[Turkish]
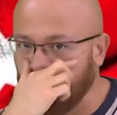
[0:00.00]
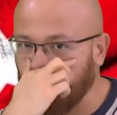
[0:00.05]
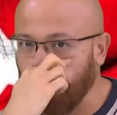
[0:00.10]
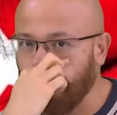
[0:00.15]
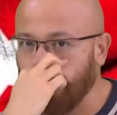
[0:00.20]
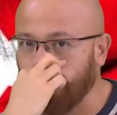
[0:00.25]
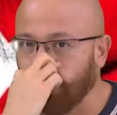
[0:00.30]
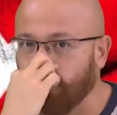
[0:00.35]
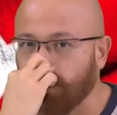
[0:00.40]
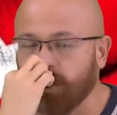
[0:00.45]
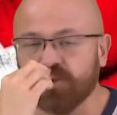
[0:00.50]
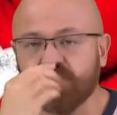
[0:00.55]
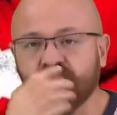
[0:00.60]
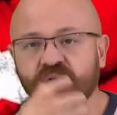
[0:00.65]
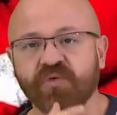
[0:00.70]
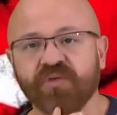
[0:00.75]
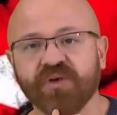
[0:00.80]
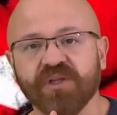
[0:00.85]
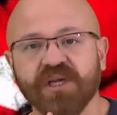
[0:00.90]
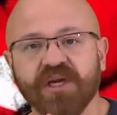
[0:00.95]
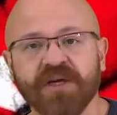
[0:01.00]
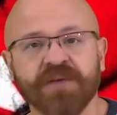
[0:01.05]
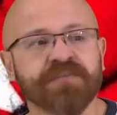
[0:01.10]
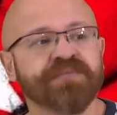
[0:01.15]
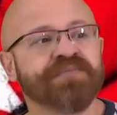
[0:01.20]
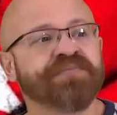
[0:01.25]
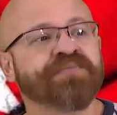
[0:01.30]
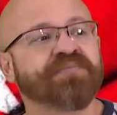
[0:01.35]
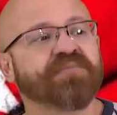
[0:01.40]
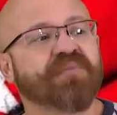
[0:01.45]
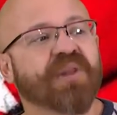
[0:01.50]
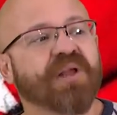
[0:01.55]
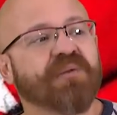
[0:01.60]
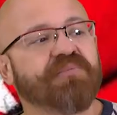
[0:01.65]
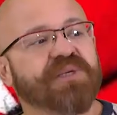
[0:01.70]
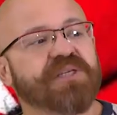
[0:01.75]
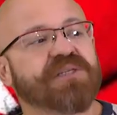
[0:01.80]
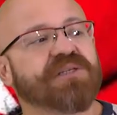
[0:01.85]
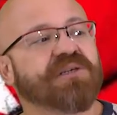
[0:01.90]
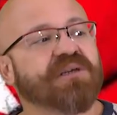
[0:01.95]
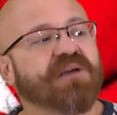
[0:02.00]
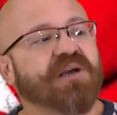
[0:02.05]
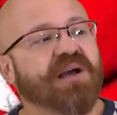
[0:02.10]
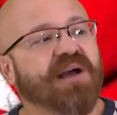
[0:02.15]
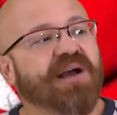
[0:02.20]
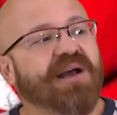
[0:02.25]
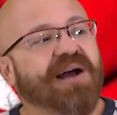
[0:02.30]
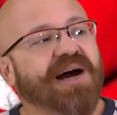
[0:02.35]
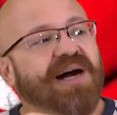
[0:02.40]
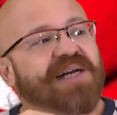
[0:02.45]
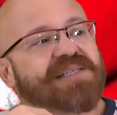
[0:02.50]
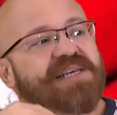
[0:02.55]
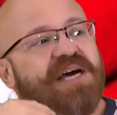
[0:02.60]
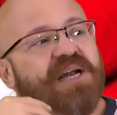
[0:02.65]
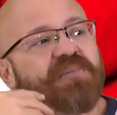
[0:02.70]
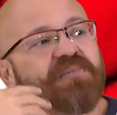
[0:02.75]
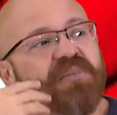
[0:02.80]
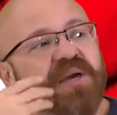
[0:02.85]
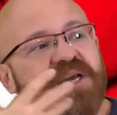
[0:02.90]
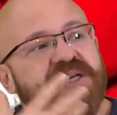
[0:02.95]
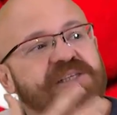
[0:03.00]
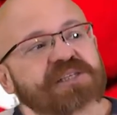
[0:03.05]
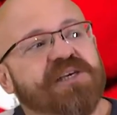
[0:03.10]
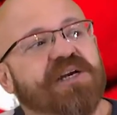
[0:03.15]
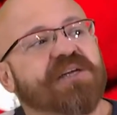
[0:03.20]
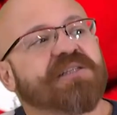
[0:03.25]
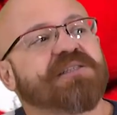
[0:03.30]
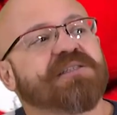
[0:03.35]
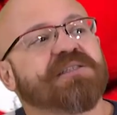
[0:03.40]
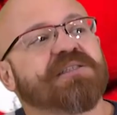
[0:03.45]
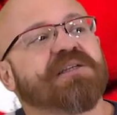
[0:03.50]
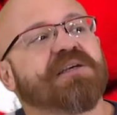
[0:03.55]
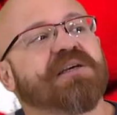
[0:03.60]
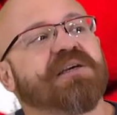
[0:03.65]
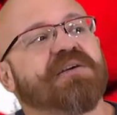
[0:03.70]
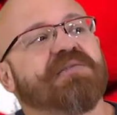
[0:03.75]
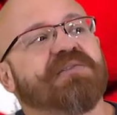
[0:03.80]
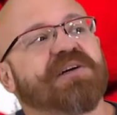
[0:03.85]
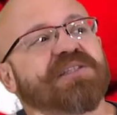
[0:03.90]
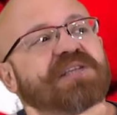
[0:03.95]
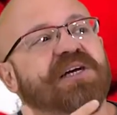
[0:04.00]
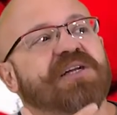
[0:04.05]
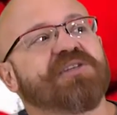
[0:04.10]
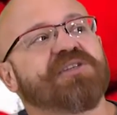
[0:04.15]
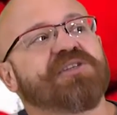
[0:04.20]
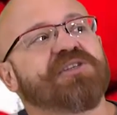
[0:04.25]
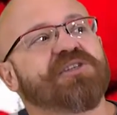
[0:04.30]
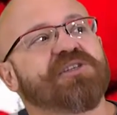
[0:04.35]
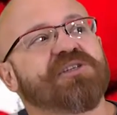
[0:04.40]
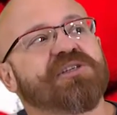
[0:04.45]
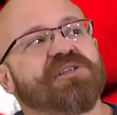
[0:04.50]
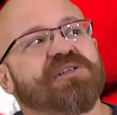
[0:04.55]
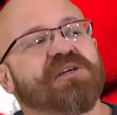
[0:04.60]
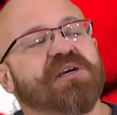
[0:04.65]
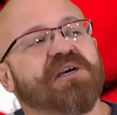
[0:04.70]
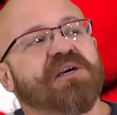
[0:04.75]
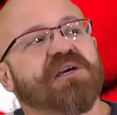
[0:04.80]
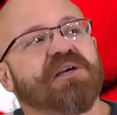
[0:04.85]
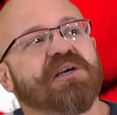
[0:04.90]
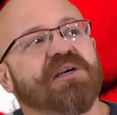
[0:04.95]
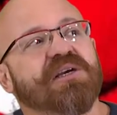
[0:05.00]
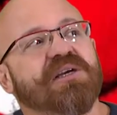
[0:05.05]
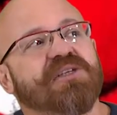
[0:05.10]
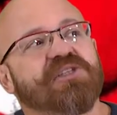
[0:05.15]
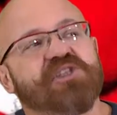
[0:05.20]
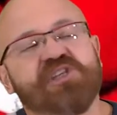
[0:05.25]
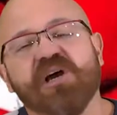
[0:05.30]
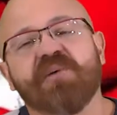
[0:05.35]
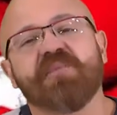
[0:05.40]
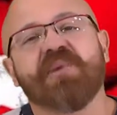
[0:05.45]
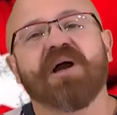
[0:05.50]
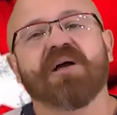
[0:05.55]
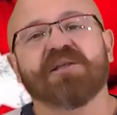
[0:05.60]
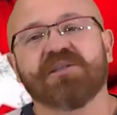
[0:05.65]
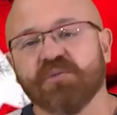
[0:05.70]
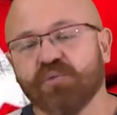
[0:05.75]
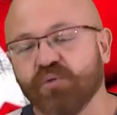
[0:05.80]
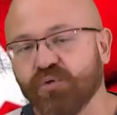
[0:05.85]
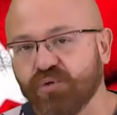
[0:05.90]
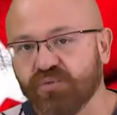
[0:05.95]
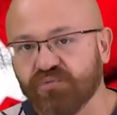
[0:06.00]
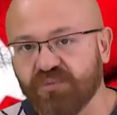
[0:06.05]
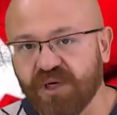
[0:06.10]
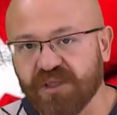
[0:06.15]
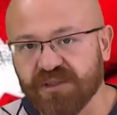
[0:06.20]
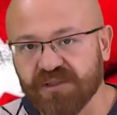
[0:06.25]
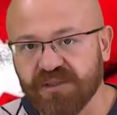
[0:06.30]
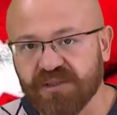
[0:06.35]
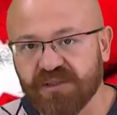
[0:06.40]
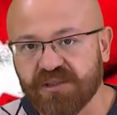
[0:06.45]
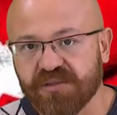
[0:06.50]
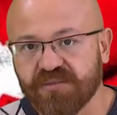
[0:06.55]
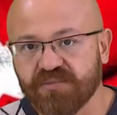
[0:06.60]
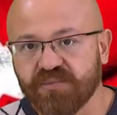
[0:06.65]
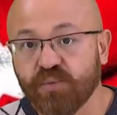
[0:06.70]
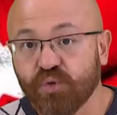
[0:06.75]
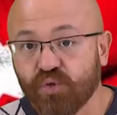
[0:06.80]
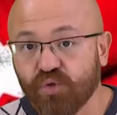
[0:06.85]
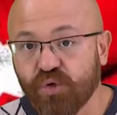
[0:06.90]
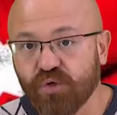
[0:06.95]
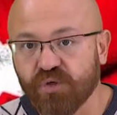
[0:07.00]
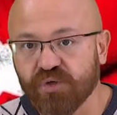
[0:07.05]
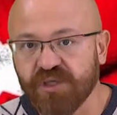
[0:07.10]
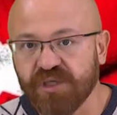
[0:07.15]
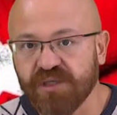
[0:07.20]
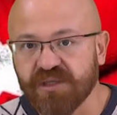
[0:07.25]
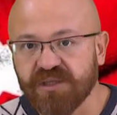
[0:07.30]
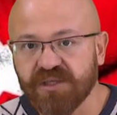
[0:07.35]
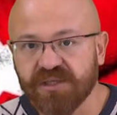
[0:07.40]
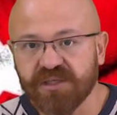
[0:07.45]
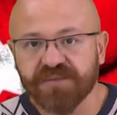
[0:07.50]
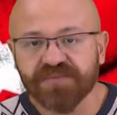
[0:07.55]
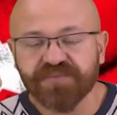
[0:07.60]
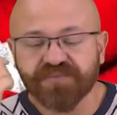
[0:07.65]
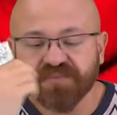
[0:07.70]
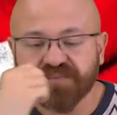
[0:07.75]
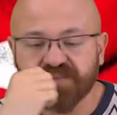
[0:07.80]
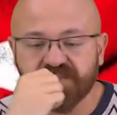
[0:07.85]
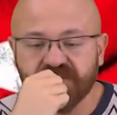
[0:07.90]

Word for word: Yani Moskova'da bir e, Azerbaycan e, vatandaşı e, cemaati bulunmaktadır. Bu çok nettir.